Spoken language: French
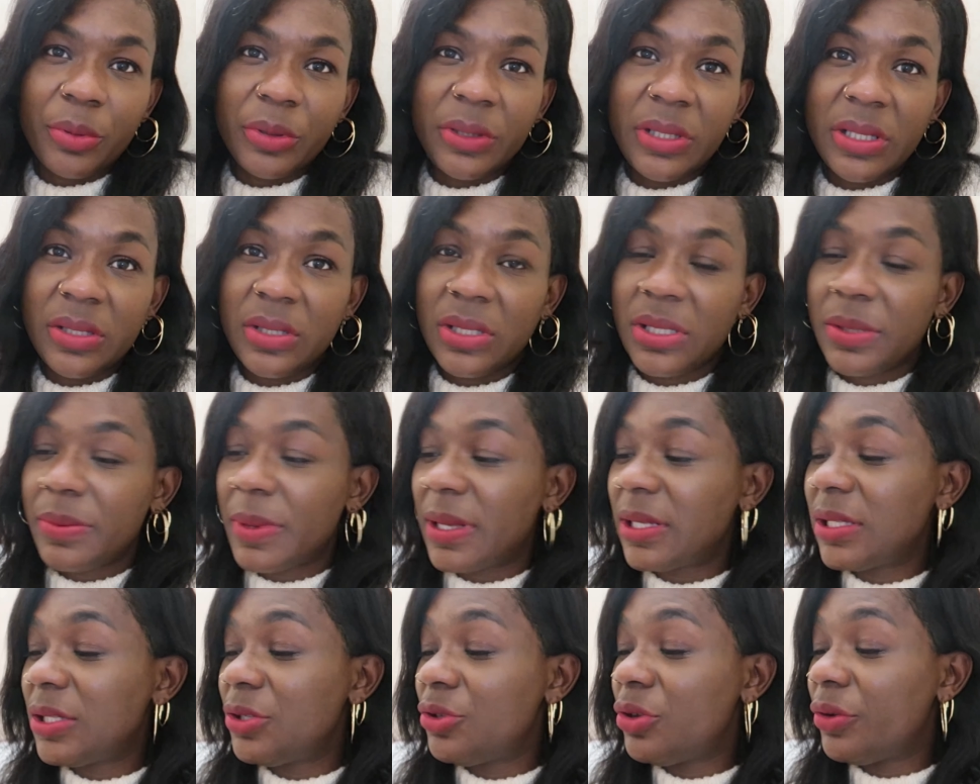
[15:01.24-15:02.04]
prothésiste
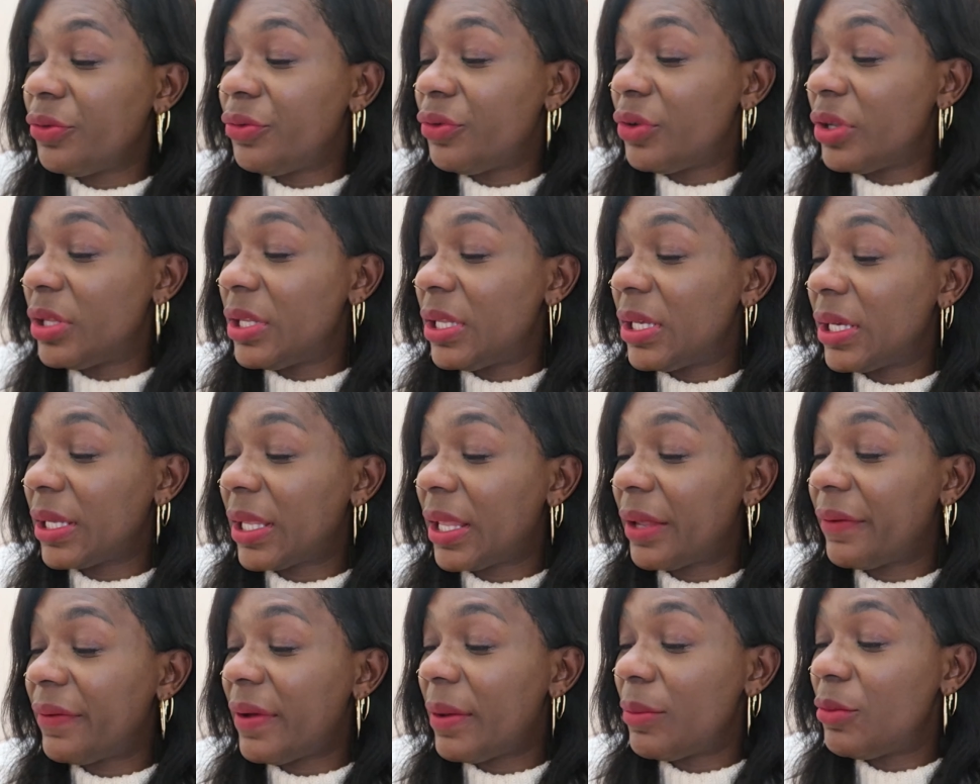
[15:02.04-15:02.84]
m'a dit de venir
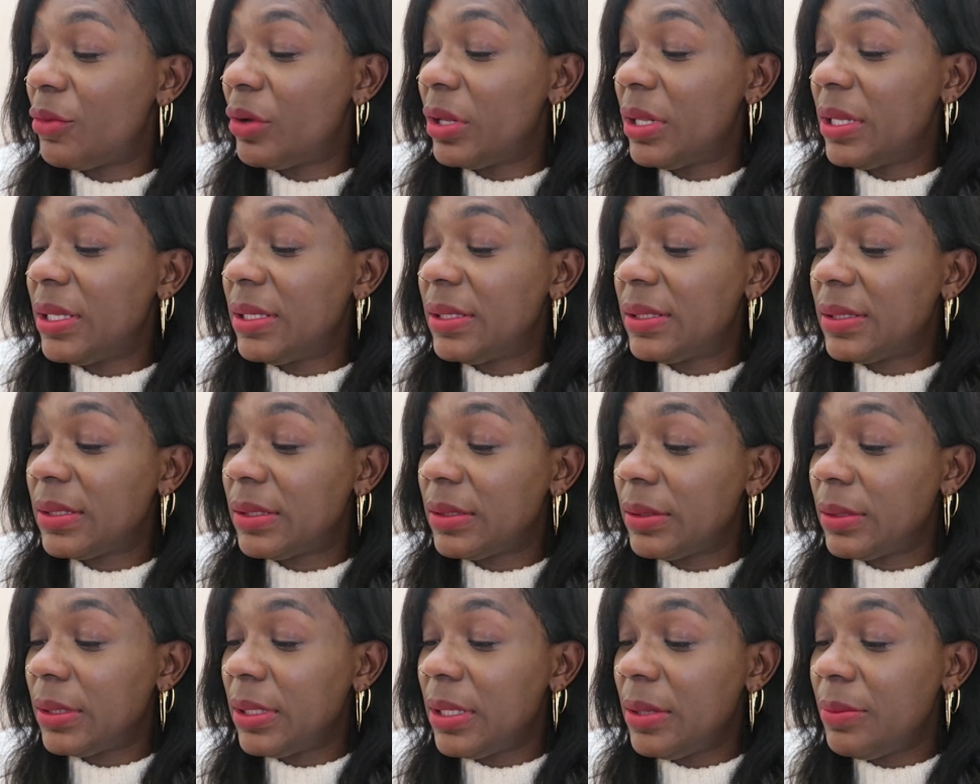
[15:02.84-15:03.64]
qu'elle va me
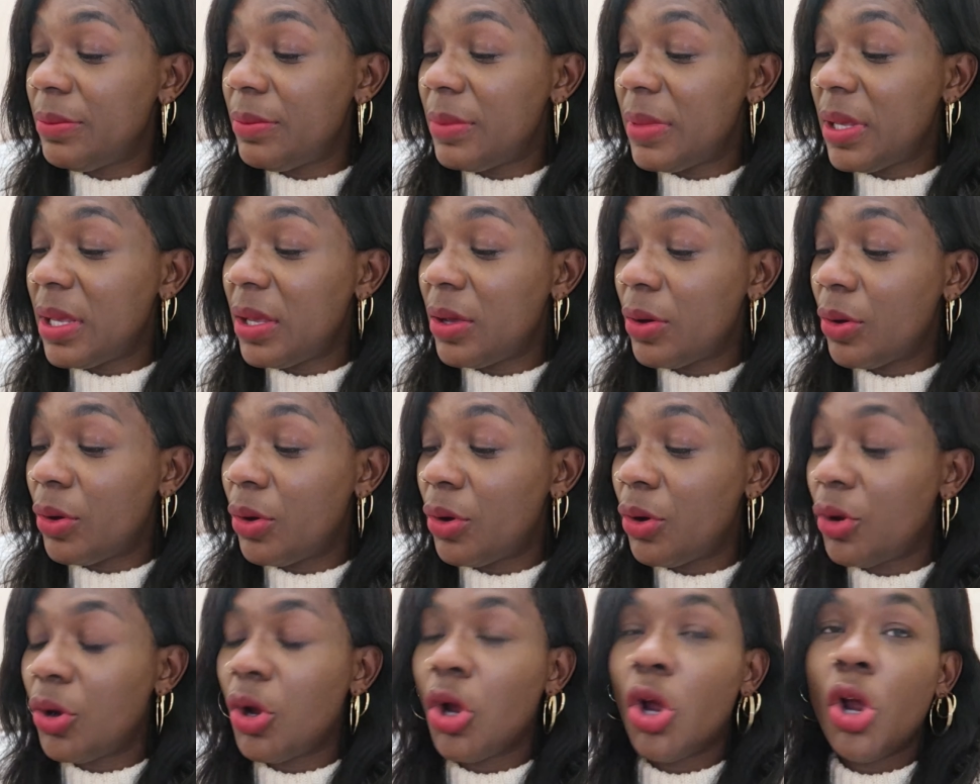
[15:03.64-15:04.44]
limer
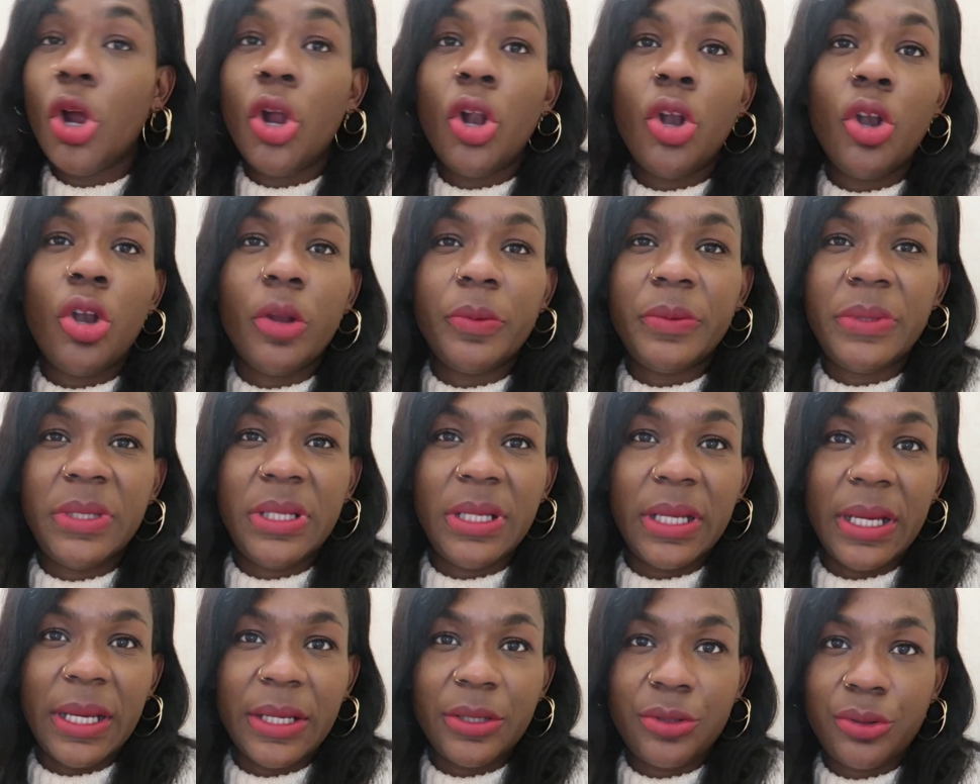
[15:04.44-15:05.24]
euh, le
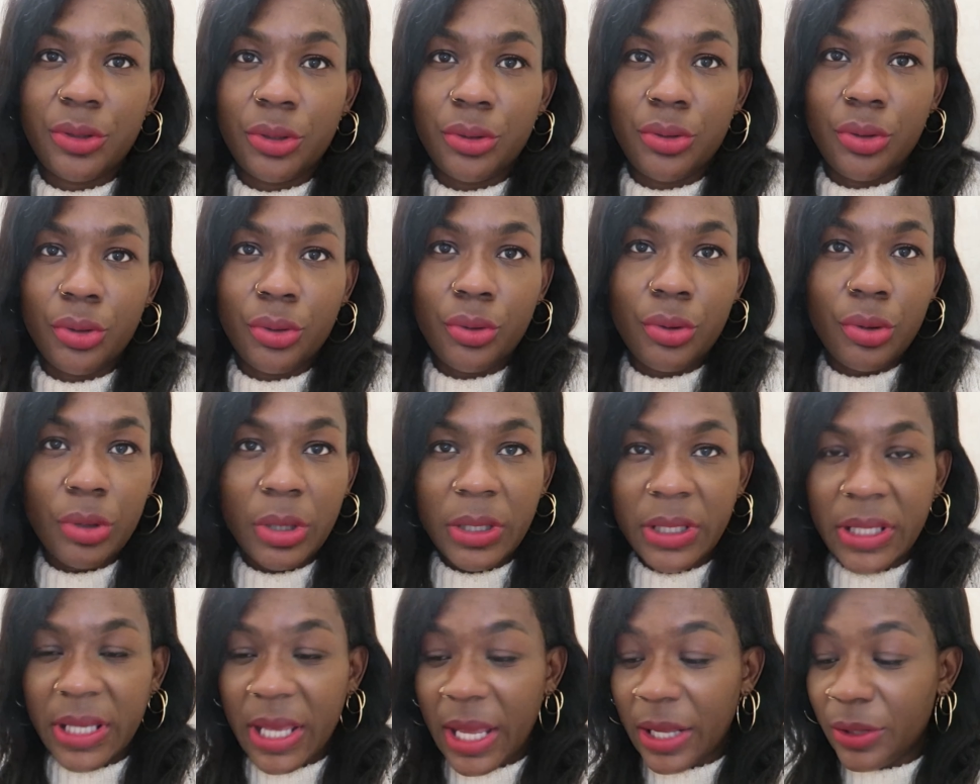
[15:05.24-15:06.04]
petit reste de
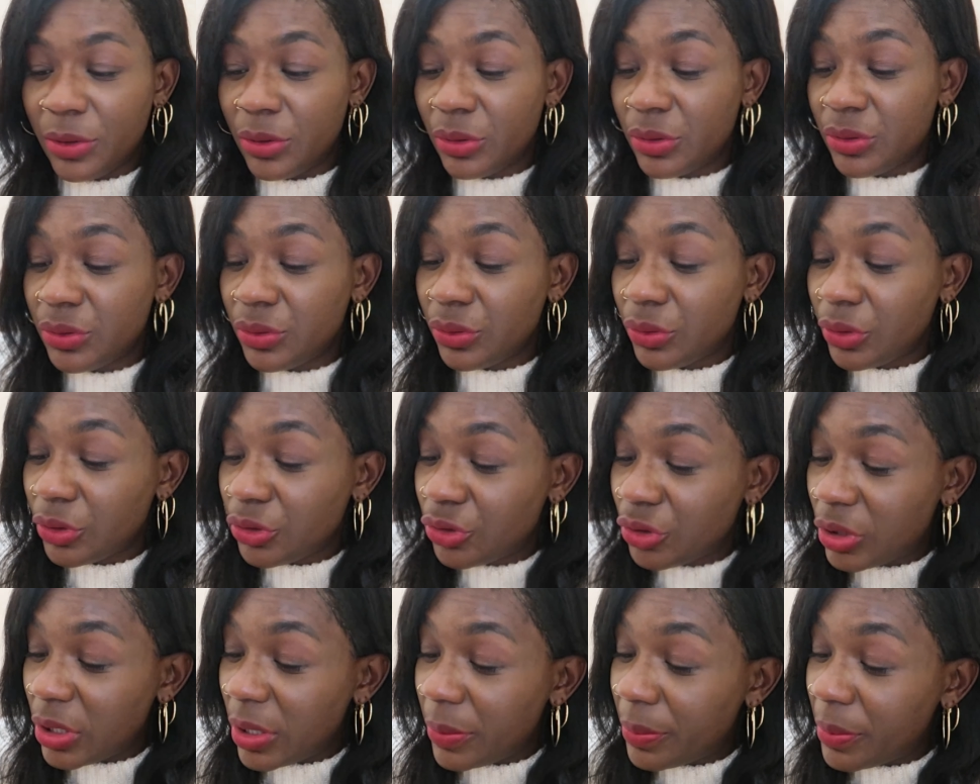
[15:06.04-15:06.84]
colle qui y a dessus que
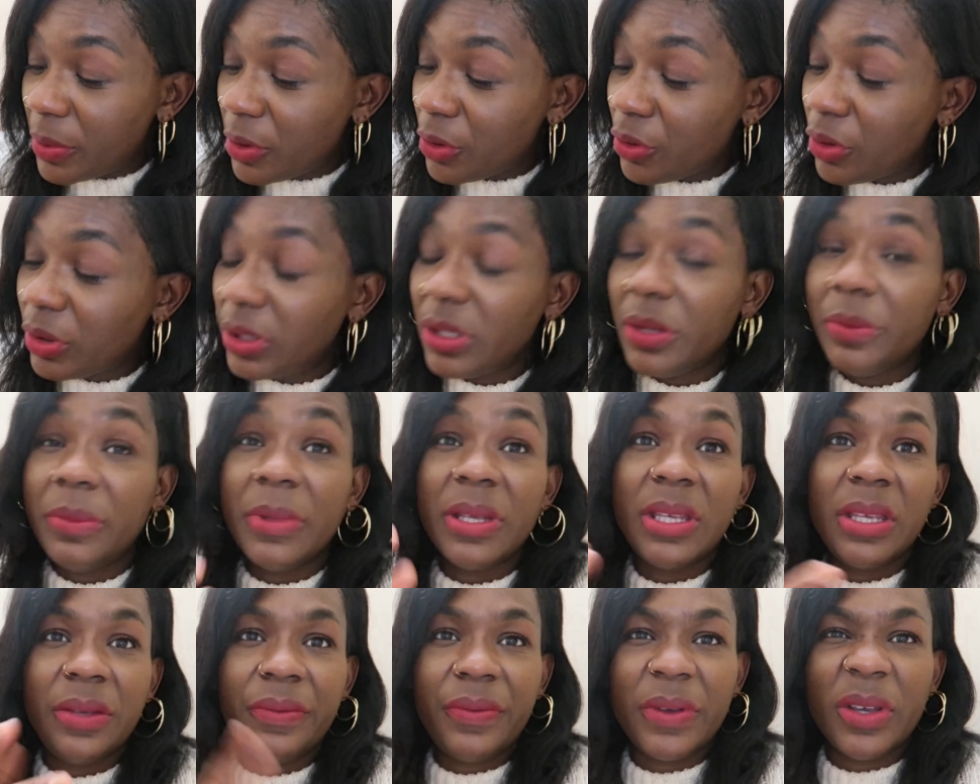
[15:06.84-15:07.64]
je n'ai pas encore
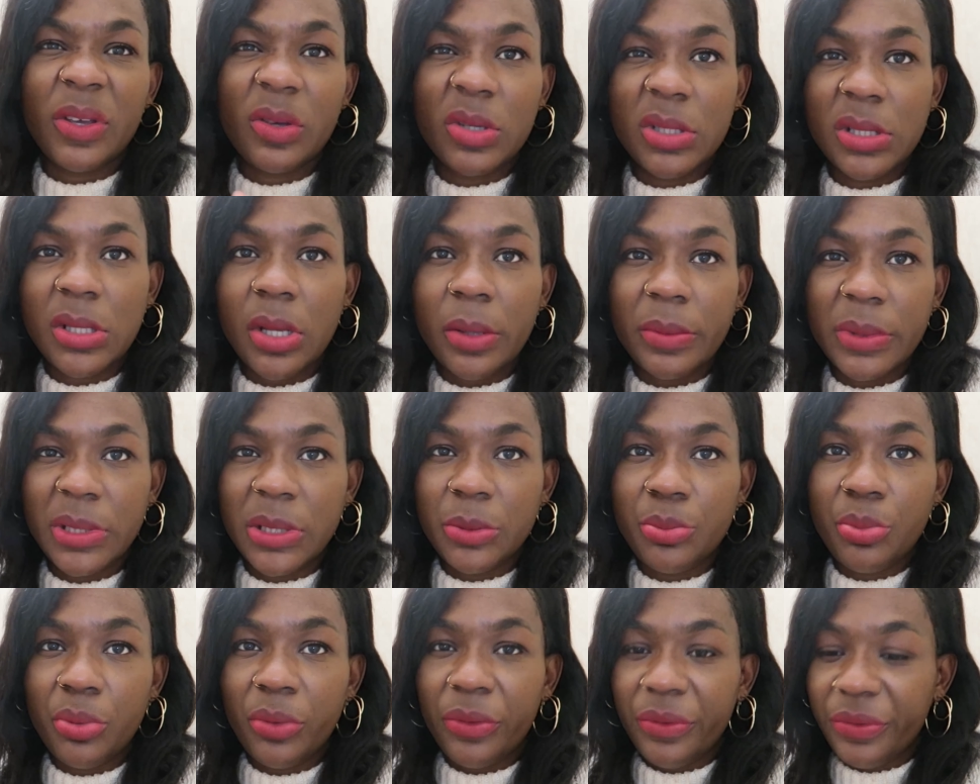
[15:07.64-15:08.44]
limé qui fait que c'est un
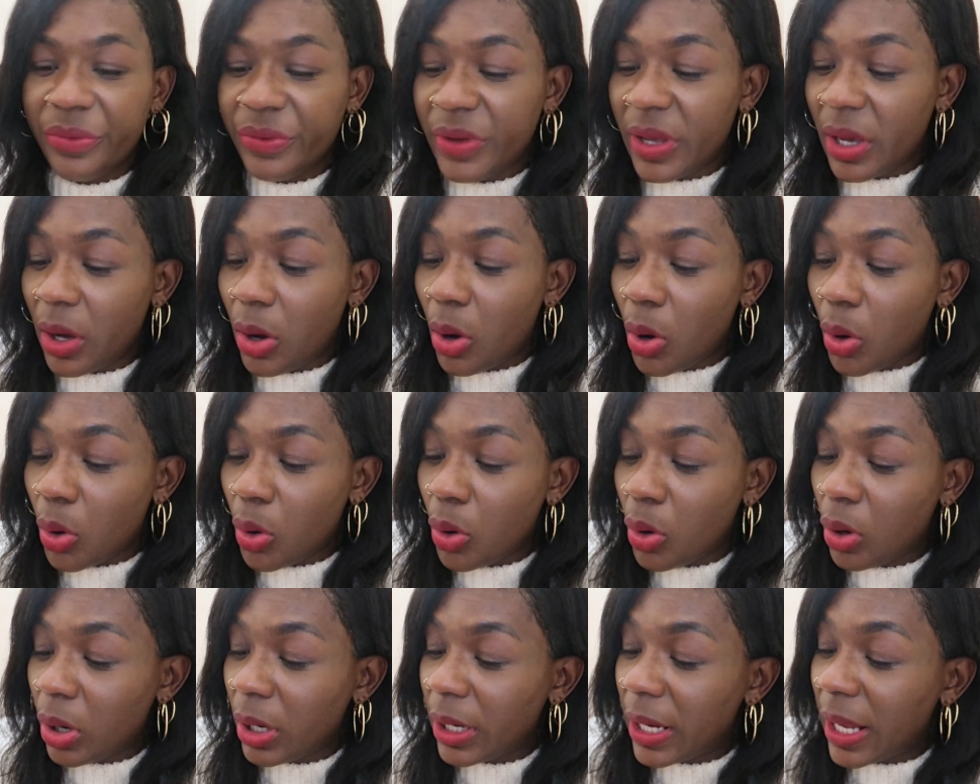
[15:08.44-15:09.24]
petit peu vert
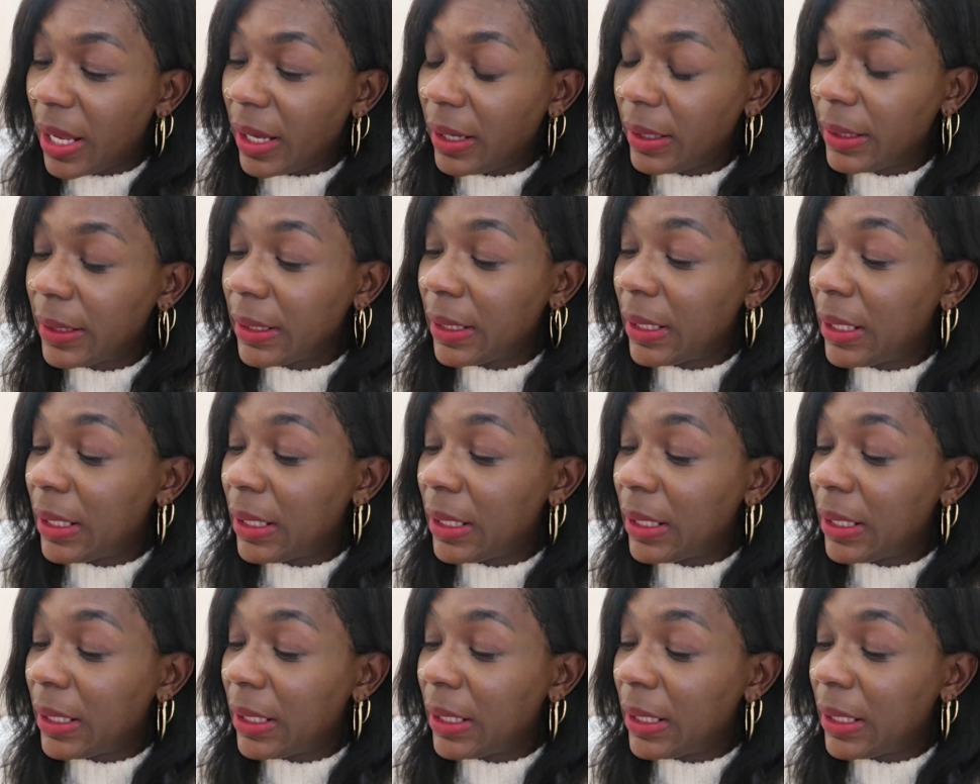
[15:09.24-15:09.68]
encore là.